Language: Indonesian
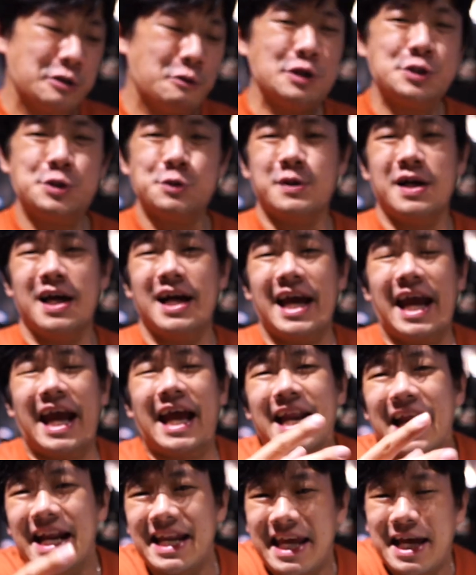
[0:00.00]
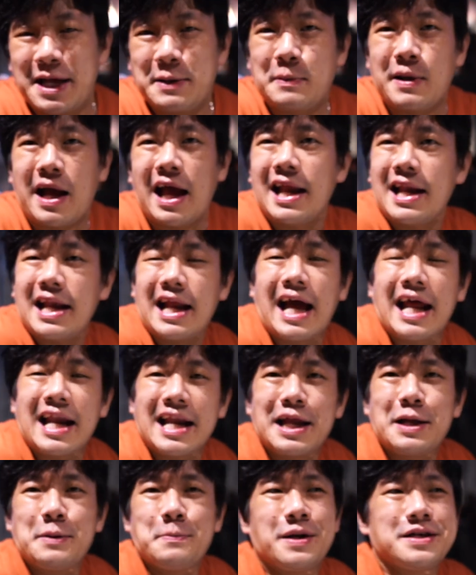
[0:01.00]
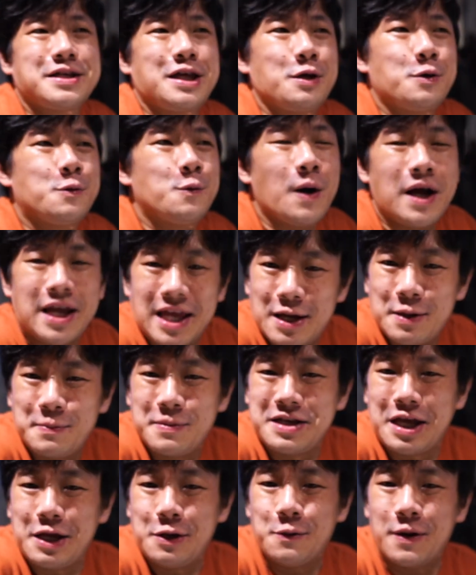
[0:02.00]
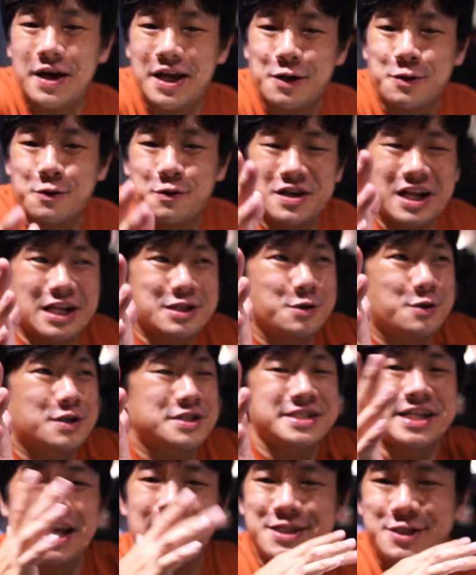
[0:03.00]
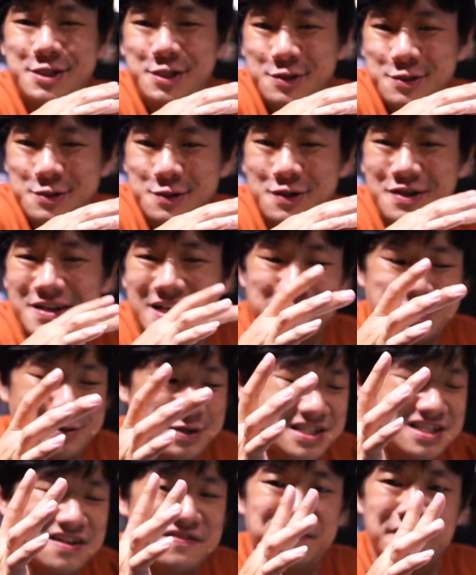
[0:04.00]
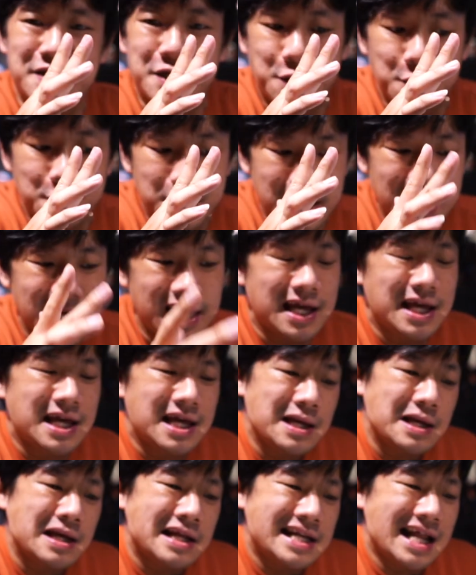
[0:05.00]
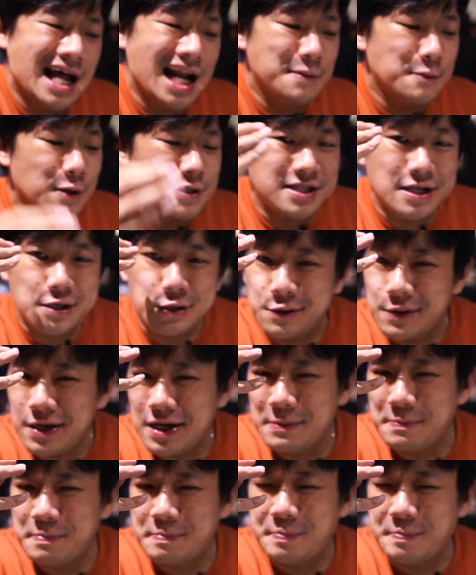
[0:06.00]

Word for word: Gue suka heran ya, kan karena bagi gue ya, bagi gue ya, kolektor statue, kolektor action figure, dalam otak gue